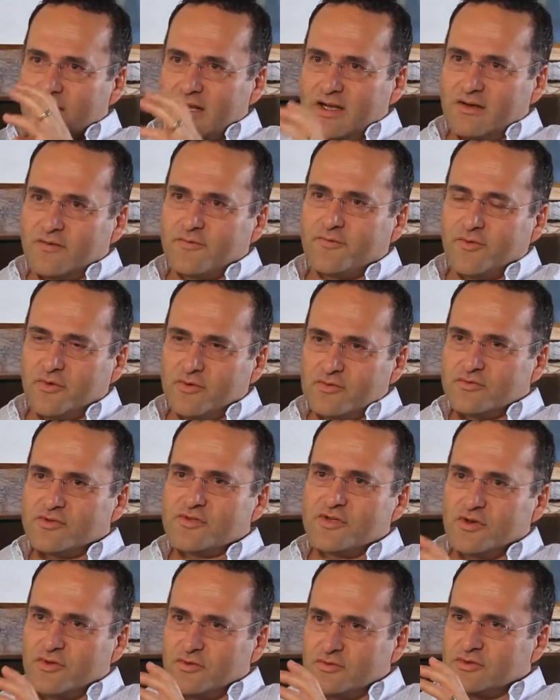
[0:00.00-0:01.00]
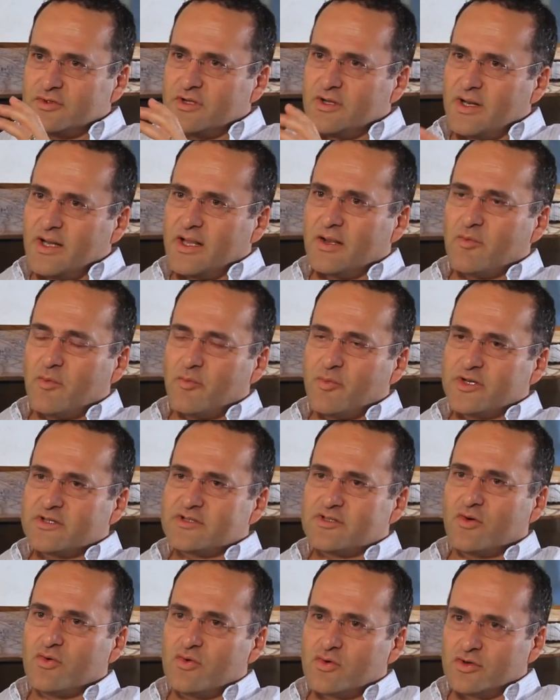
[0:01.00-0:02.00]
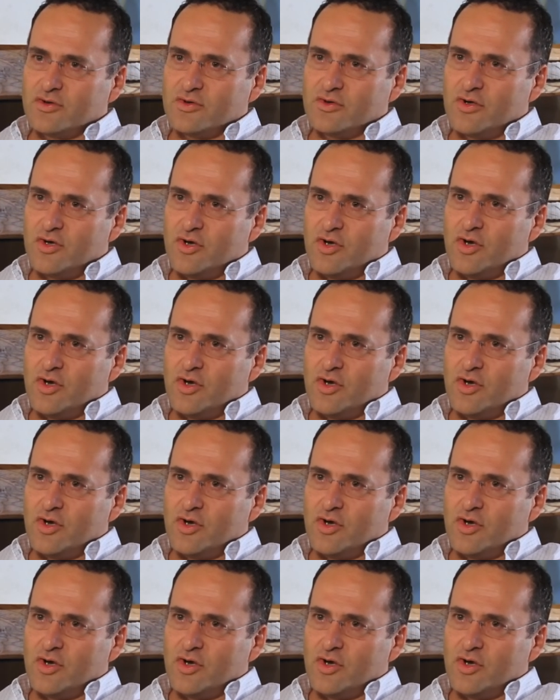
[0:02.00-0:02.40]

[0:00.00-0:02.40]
auf unser Unternehmen bezogen